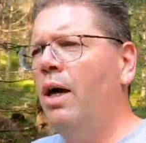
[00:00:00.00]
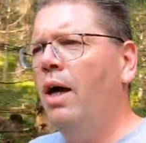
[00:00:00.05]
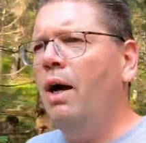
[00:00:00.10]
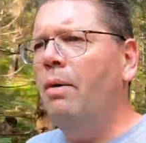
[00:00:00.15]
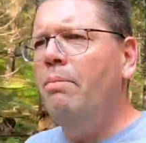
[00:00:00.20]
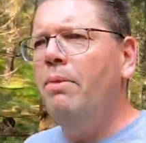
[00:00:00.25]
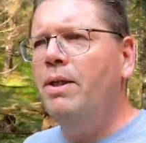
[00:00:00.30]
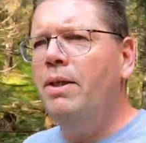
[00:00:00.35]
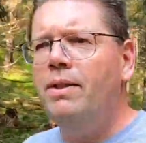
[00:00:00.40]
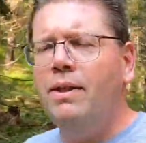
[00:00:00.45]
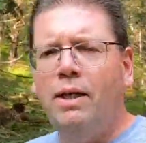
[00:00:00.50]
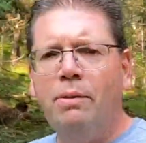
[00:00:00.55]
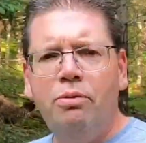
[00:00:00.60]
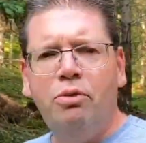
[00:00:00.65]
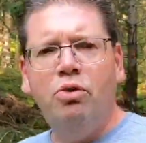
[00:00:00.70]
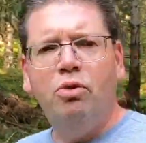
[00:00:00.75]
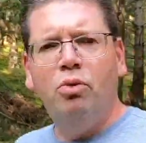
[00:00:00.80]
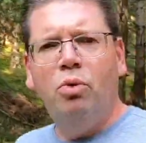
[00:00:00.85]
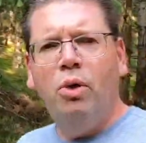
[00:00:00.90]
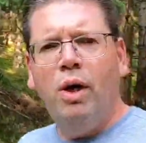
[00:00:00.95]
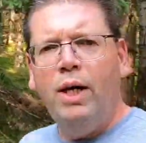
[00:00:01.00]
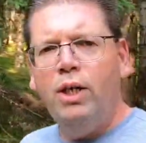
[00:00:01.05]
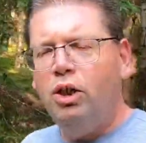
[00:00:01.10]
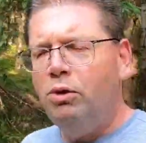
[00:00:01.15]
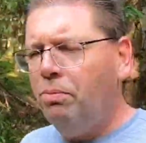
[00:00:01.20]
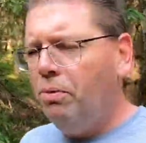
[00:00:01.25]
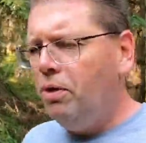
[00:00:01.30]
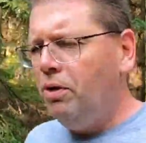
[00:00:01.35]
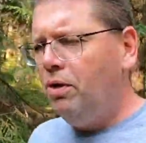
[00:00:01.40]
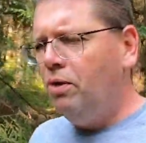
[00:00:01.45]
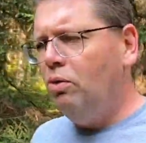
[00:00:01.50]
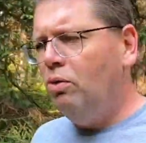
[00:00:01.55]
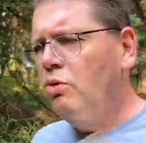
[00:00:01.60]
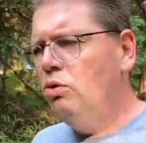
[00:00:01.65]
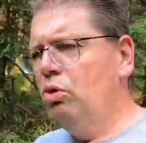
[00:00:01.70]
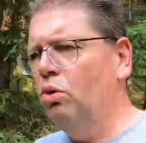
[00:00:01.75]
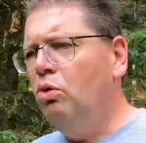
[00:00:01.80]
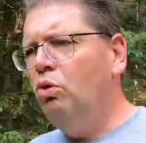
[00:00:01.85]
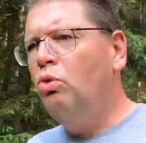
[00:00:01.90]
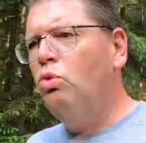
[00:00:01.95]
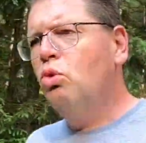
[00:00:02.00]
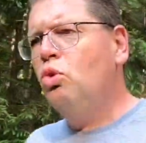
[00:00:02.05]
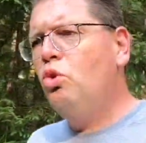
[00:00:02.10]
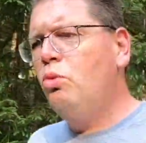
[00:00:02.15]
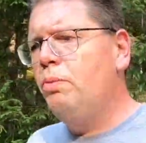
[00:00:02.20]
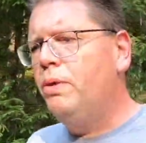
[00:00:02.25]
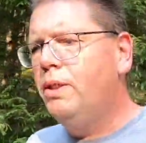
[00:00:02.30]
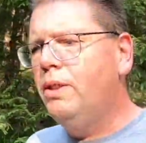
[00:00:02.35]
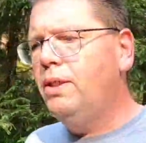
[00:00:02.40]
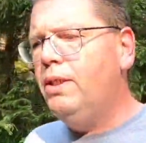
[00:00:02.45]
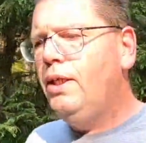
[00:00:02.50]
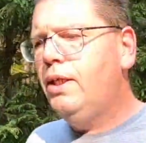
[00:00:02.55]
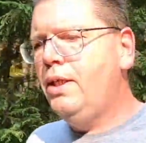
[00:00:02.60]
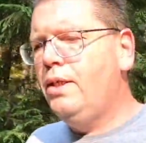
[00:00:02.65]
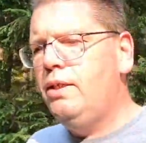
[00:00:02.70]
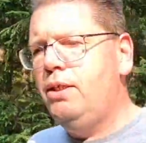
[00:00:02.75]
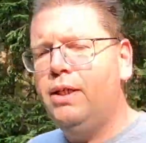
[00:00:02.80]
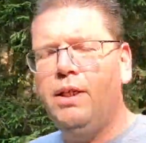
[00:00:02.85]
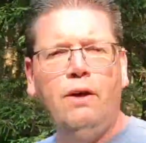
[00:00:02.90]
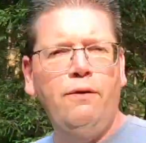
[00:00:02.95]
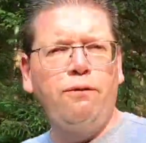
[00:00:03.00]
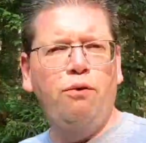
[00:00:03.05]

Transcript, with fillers: an mich selbst zu hohe Ansprüche und dokumentiere Dinge,